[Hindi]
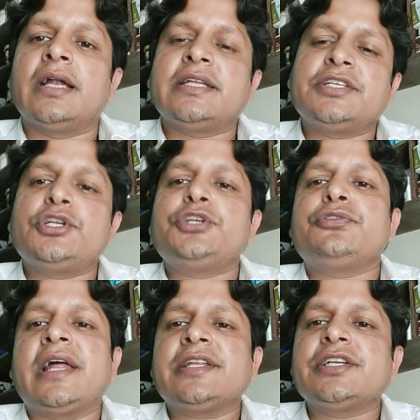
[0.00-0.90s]

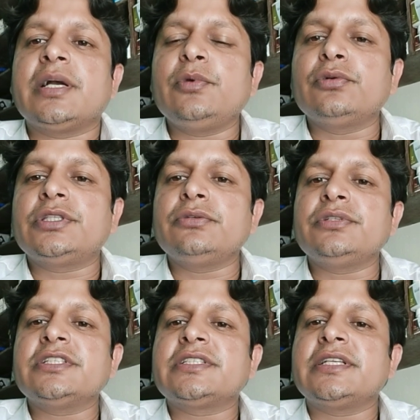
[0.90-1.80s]
टेस्टोस्टेरोन की कमी होती है
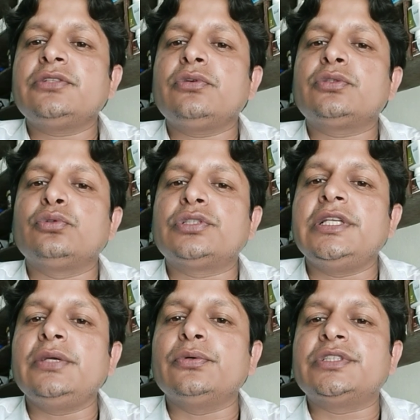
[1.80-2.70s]
उनकी शरीर जो है
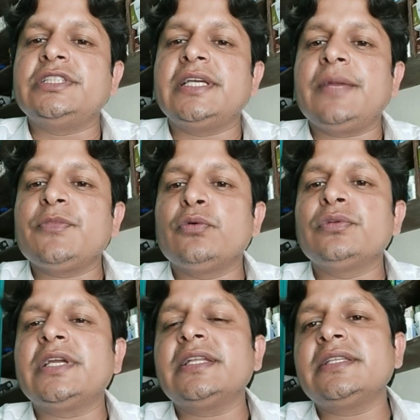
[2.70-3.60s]
थुथली होती है
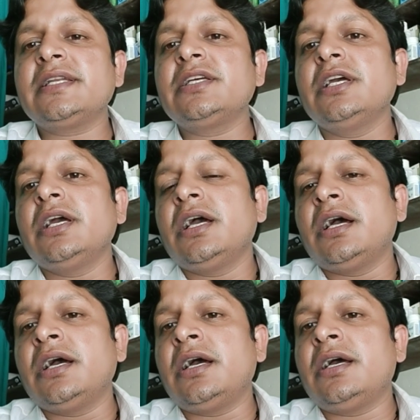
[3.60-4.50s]
उनके अंदर
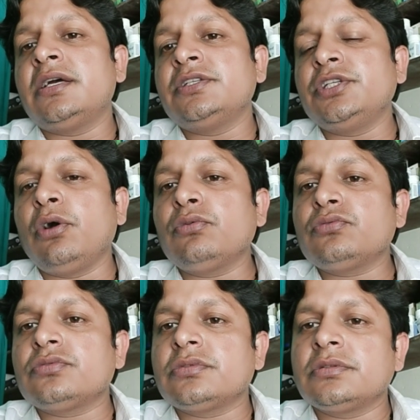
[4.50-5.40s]
यौन
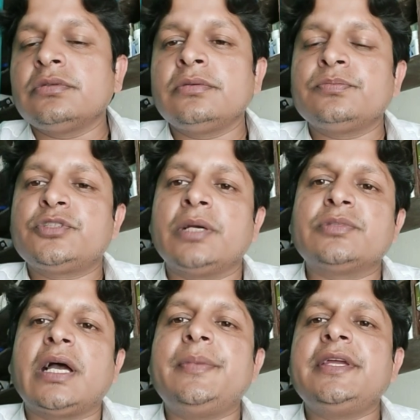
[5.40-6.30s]

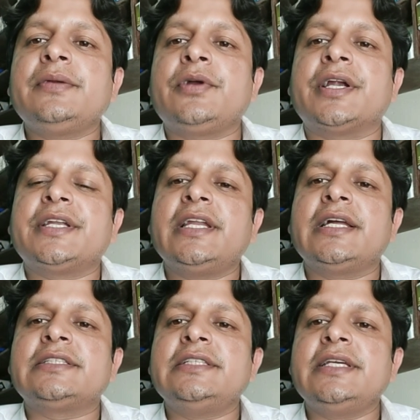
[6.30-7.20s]
क्षमता भी घटने
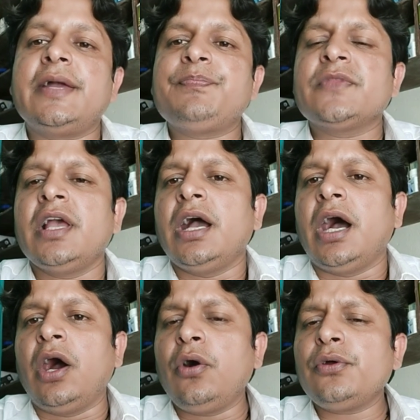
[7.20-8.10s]
लगती है
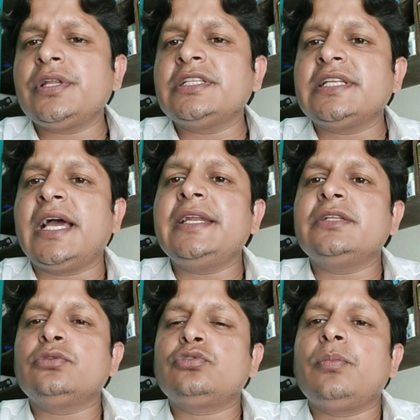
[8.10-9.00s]
और इतना ही नहीं
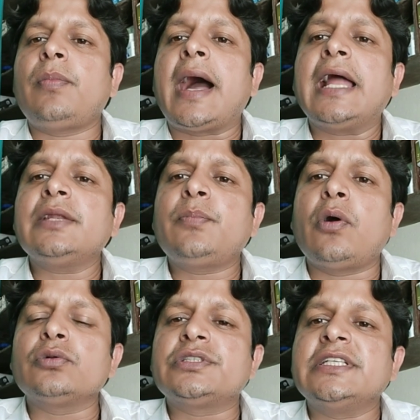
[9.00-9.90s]
दोस्तों बाल
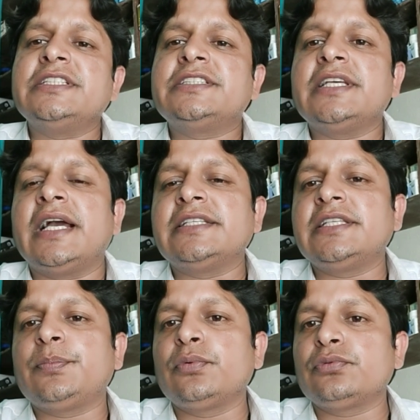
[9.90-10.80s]
बहुत तेज़ी से
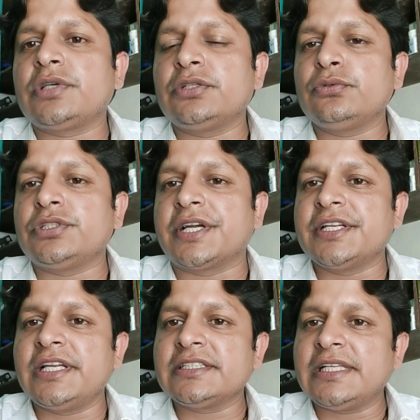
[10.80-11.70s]
ऐसे पुरुष का जो झड़ने
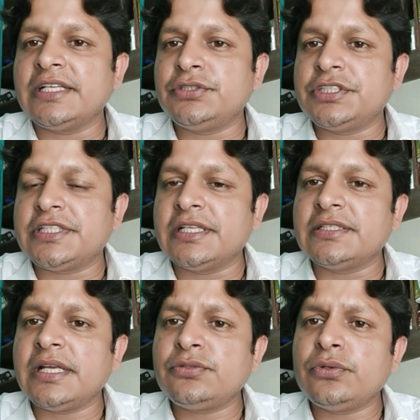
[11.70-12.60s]
लगता है जिसके
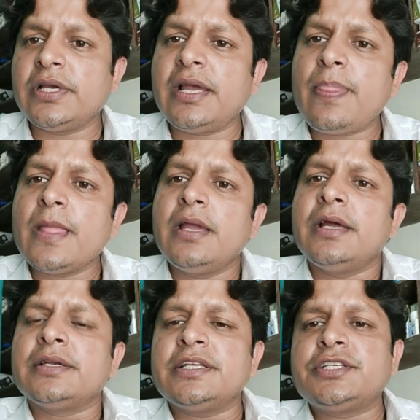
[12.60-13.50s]
अंदर जो है
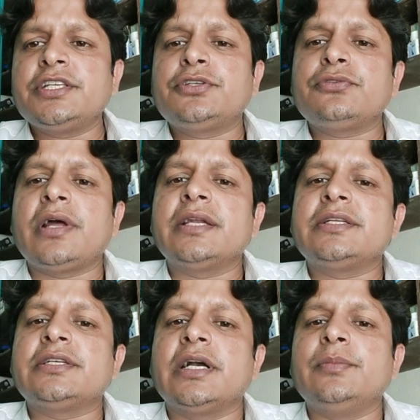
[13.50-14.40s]
टेस्टेस्टोरान
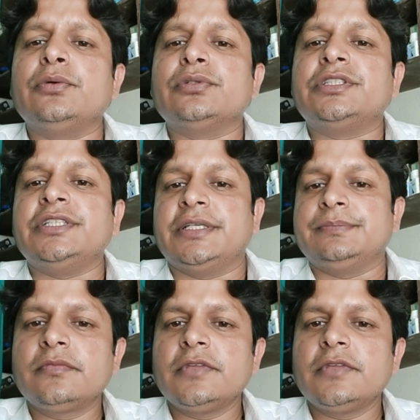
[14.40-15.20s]
की कमी होती है